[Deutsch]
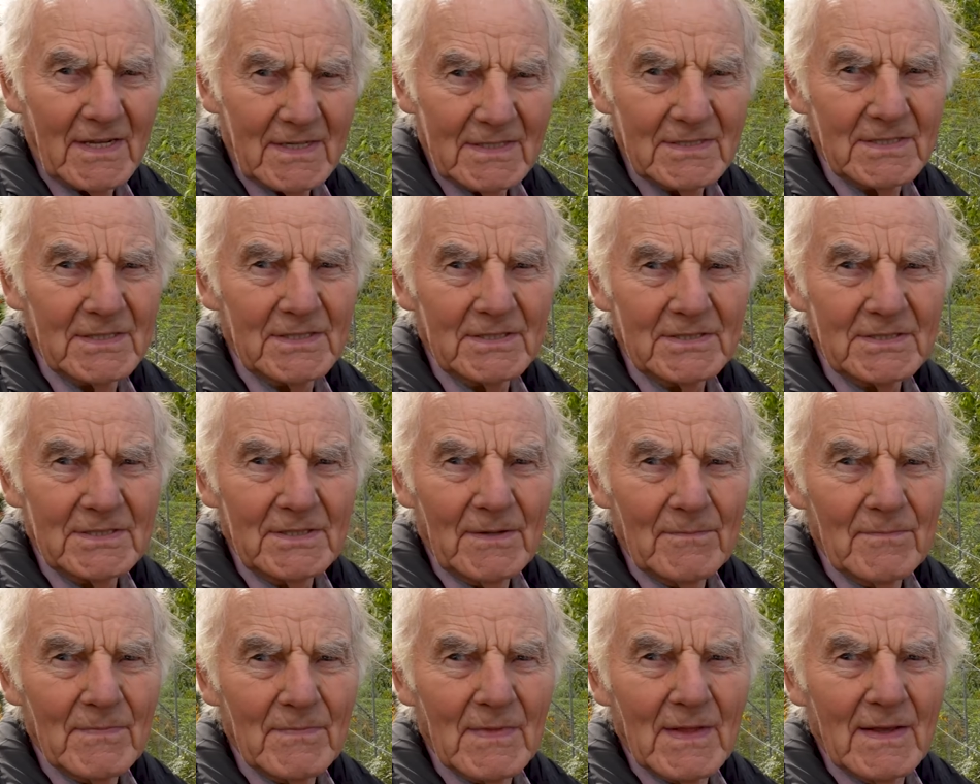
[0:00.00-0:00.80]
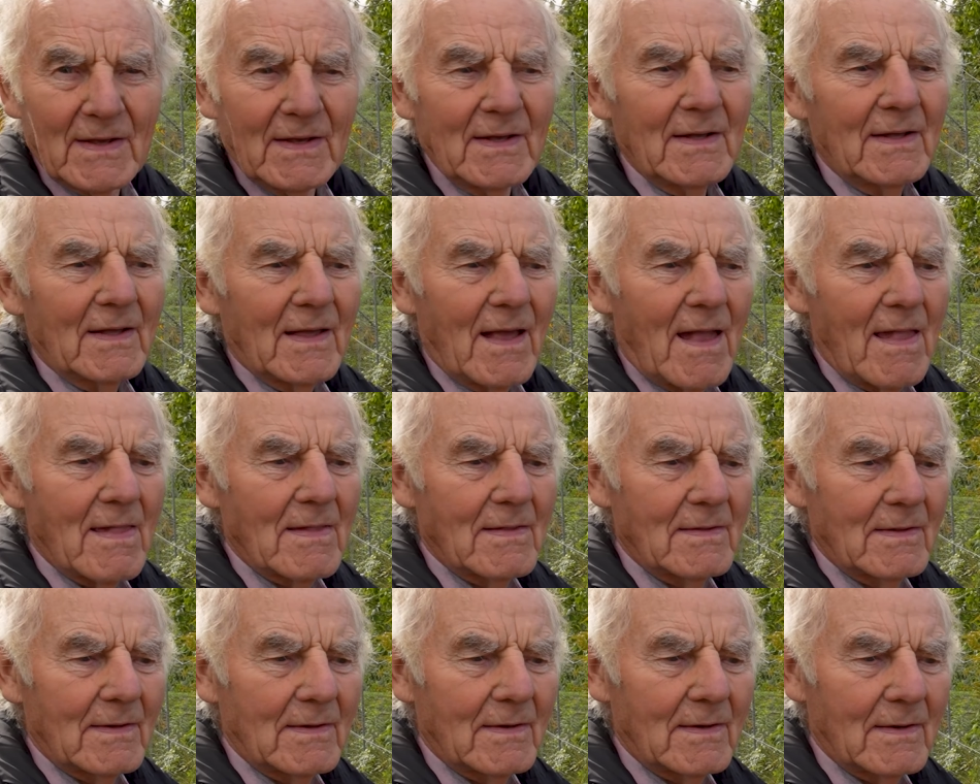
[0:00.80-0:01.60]
ist es. Aber nicht
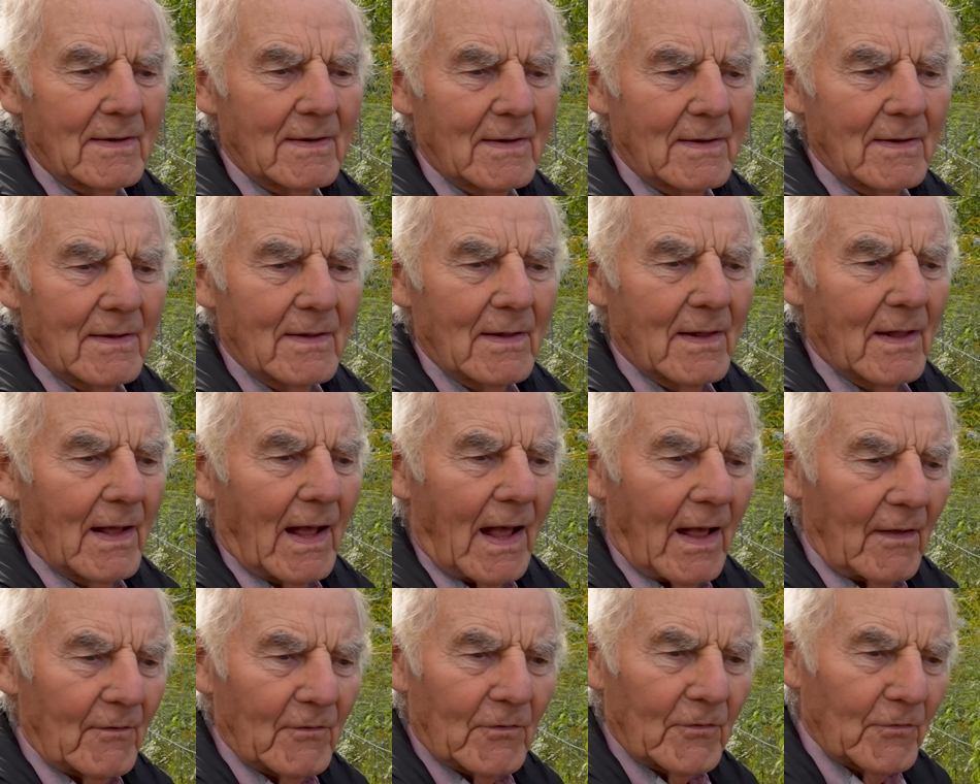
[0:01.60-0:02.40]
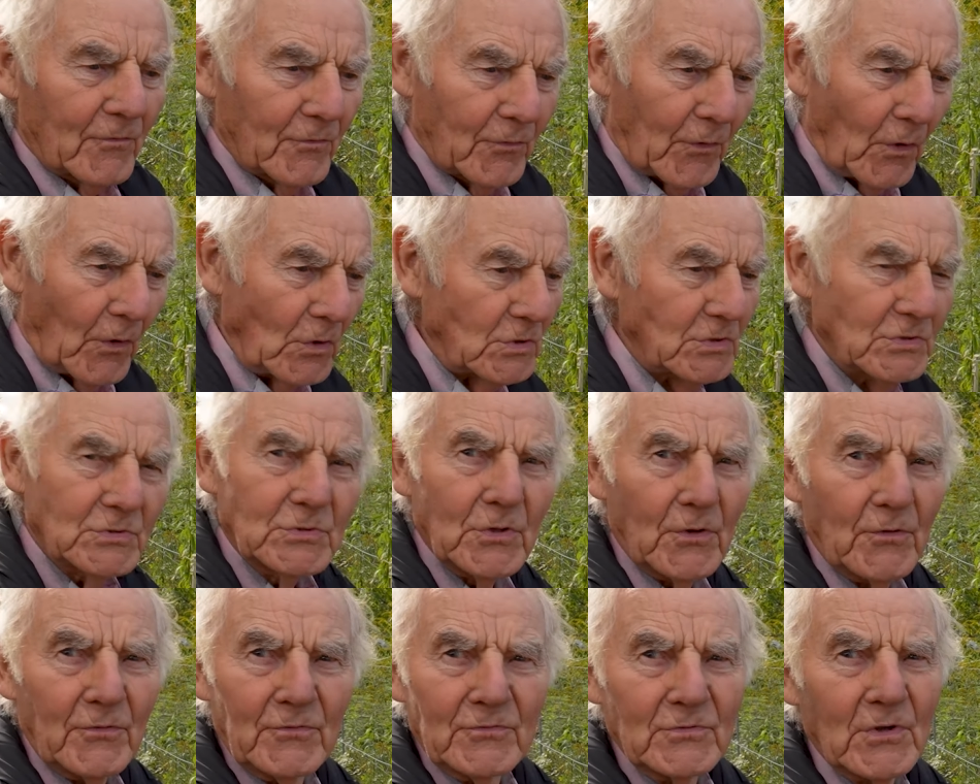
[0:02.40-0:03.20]
einfrieren. Frost
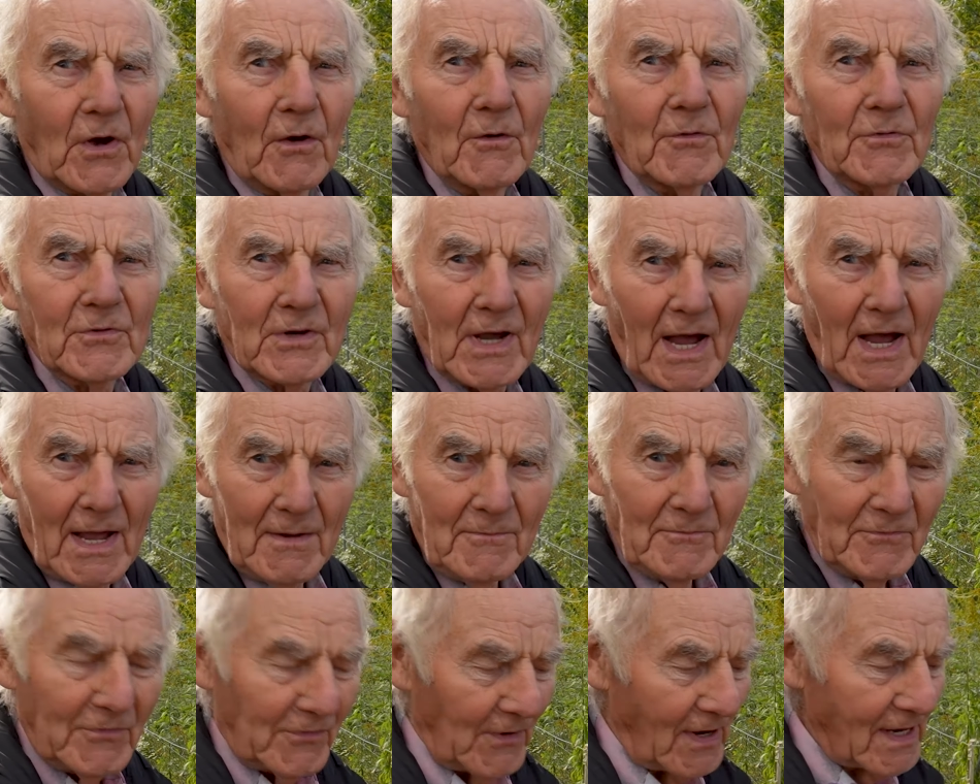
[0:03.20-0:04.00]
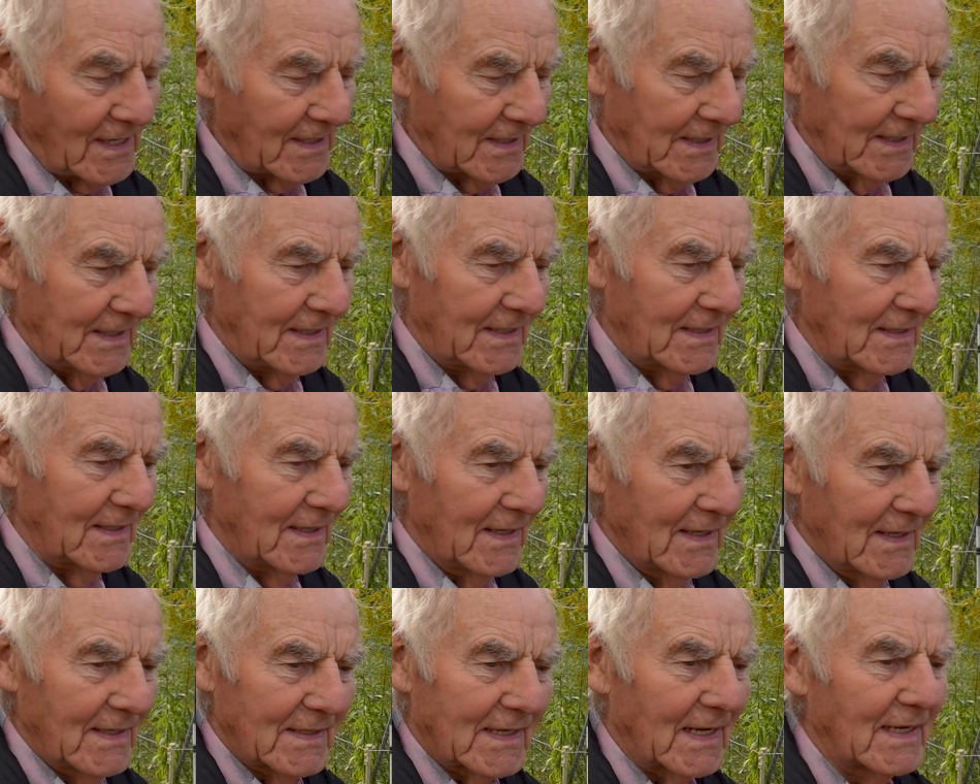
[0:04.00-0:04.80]
dürfen sie auf keinen Fall kriegen,
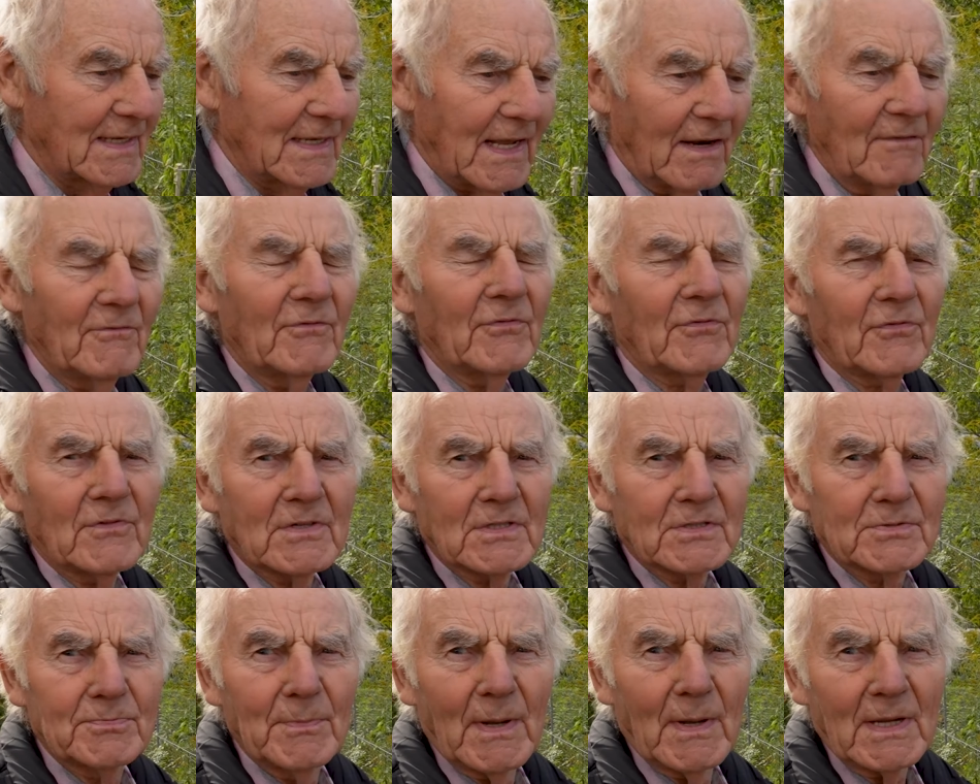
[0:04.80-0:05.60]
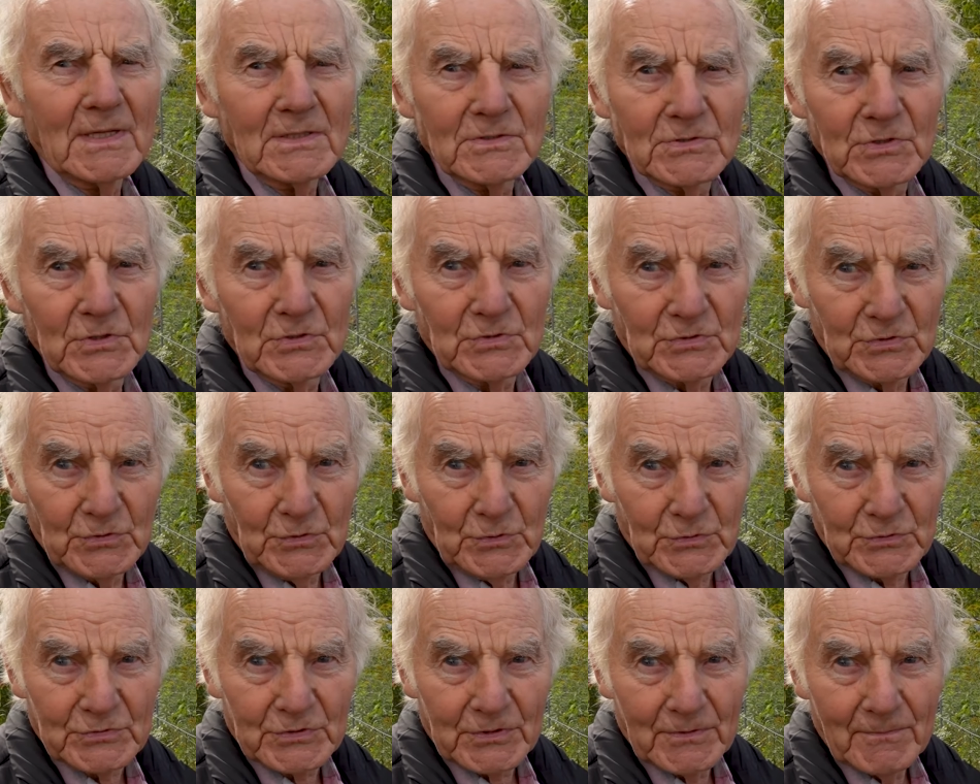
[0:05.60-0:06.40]
denn dann schmecken sie
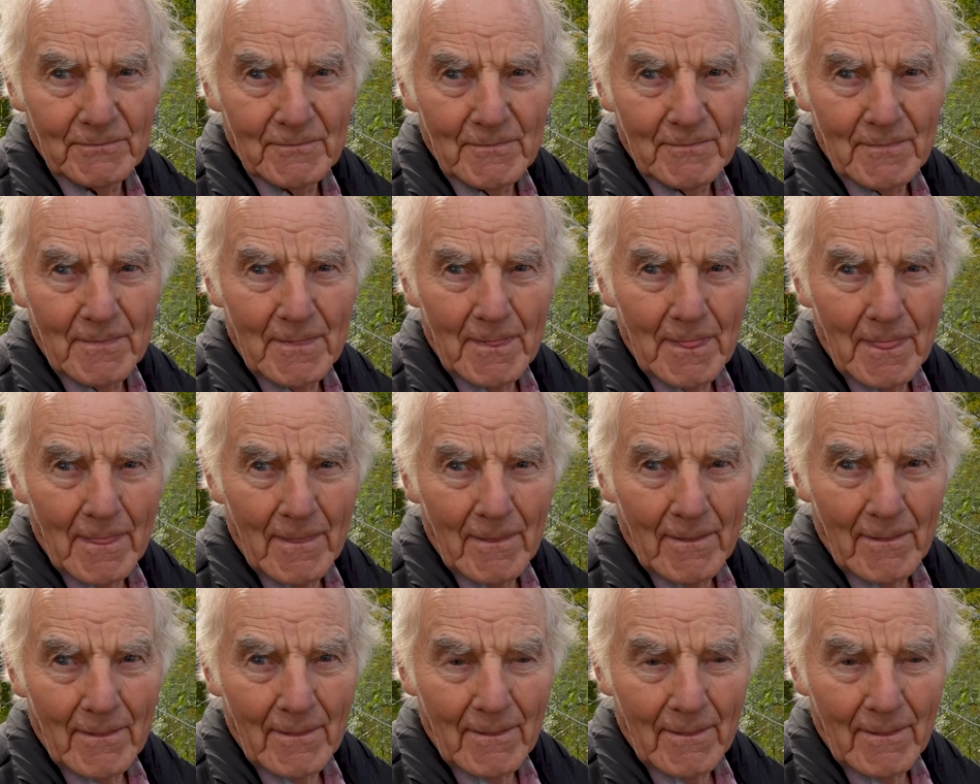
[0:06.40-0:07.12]
süß. Oh.